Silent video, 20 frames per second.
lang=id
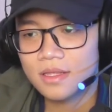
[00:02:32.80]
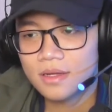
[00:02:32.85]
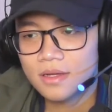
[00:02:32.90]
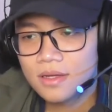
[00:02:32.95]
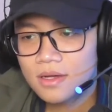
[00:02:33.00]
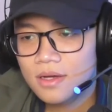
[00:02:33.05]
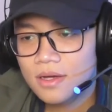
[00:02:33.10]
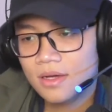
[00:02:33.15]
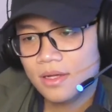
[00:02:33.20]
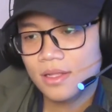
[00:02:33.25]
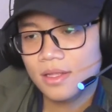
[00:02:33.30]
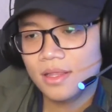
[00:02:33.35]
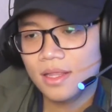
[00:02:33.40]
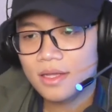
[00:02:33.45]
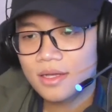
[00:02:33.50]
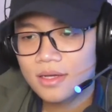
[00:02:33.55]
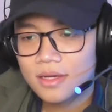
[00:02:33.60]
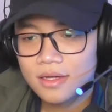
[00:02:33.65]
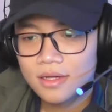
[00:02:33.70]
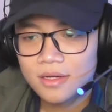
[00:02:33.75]
lokal
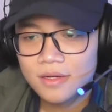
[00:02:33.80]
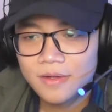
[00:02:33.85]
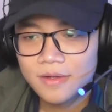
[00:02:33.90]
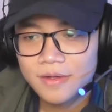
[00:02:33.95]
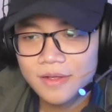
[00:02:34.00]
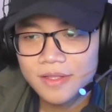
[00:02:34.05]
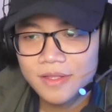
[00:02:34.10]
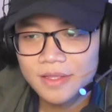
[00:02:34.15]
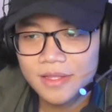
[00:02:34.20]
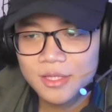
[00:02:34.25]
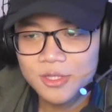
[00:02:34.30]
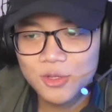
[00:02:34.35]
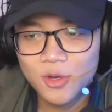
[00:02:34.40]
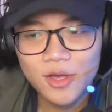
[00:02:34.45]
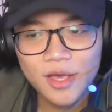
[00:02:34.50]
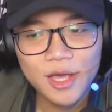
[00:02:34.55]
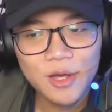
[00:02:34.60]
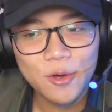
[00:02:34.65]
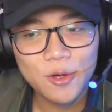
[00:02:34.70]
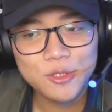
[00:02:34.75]
lokal dan
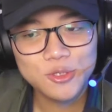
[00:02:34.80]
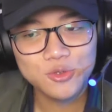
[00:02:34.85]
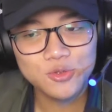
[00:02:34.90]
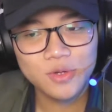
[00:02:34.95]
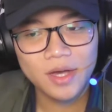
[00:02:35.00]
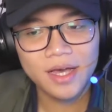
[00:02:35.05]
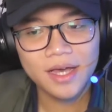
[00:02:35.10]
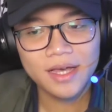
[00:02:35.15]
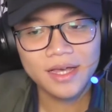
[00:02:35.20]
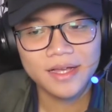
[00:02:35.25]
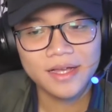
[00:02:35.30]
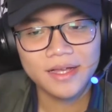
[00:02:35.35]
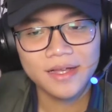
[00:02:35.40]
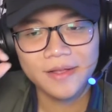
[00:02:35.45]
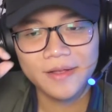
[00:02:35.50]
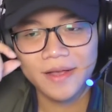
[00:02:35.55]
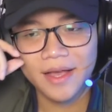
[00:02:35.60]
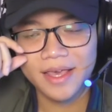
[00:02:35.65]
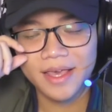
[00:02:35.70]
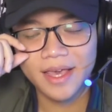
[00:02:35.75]
juga yang gue suka
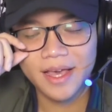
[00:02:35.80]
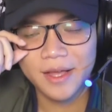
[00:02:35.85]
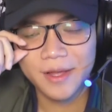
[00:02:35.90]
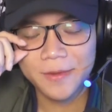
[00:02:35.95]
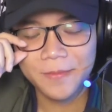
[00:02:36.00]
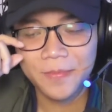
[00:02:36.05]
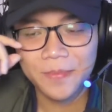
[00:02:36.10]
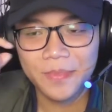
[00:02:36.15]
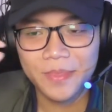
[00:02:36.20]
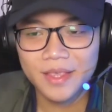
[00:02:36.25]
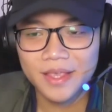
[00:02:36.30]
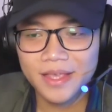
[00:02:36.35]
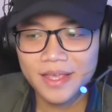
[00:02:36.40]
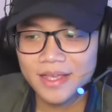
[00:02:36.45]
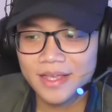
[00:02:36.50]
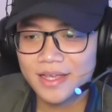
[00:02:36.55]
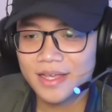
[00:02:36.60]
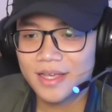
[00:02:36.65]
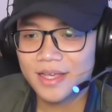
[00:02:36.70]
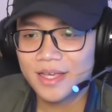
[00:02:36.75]
kayak
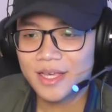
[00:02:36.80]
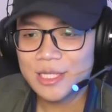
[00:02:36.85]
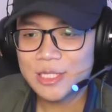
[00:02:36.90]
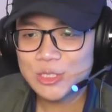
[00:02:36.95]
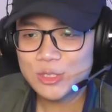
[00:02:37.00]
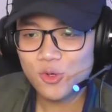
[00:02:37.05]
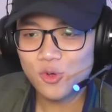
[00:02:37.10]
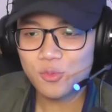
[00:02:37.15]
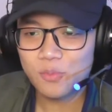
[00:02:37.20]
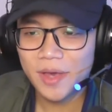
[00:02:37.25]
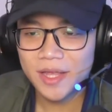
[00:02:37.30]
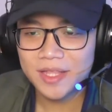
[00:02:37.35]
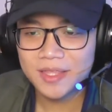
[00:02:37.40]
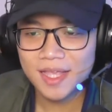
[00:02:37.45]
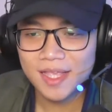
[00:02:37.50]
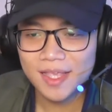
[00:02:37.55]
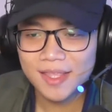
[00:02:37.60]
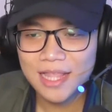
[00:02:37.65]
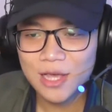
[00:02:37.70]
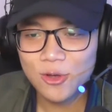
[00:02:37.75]

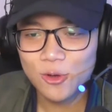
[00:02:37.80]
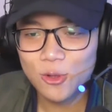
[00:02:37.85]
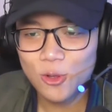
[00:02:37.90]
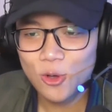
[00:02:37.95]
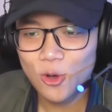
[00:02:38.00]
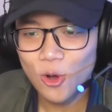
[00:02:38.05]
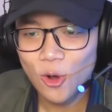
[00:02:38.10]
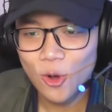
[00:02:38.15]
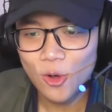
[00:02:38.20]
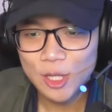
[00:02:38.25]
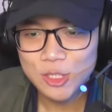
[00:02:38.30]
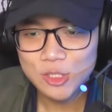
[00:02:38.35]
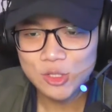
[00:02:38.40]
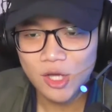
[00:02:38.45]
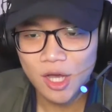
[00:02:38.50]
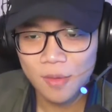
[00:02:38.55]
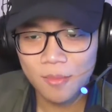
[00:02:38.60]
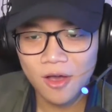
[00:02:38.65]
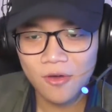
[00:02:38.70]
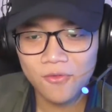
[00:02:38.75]
instrumen dari lagu loko dan
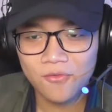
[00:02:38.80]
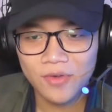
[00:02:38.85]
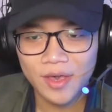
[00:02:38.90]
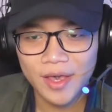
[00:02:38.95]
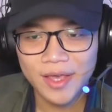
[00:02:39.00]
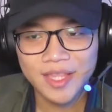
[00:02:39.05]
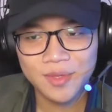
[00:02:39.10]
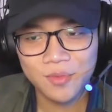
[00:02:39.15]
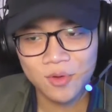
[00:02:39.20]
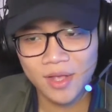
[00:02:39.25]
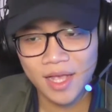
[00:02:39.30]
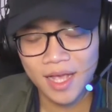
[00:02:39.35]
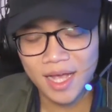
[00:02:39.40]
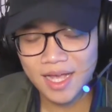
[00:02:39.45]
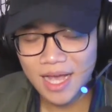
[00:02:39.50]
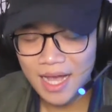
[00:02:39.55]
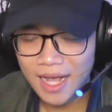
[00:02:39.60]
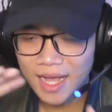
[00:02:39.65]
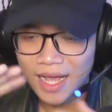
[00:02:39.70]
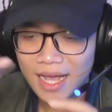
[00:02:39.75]
juga mafia ini
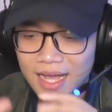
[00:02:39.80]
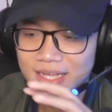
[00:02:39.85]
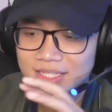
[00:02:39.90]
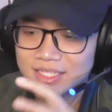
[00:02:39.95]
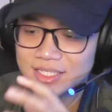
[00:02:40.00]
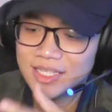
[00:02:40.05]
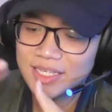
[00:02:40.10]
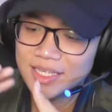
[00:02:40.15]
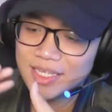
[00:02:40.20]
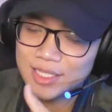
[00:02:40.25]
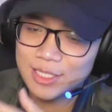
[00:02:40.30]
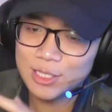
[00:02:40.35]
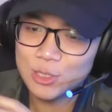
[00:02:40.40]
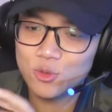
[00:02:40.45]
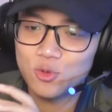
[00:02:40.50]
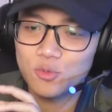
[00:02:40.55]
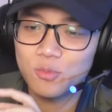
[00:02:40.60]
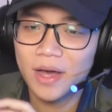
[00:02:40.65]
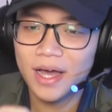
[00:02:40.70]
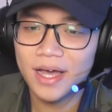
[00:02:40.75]
agak, agak agak sedikit
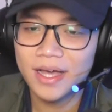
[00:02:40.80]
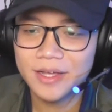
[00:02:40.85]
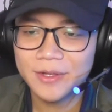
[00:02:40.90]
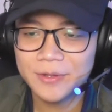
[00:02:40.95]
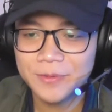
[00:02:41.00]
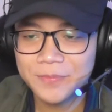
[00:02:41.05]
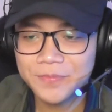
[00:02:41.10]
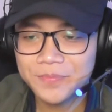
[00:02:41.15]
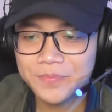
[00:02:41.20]
diubah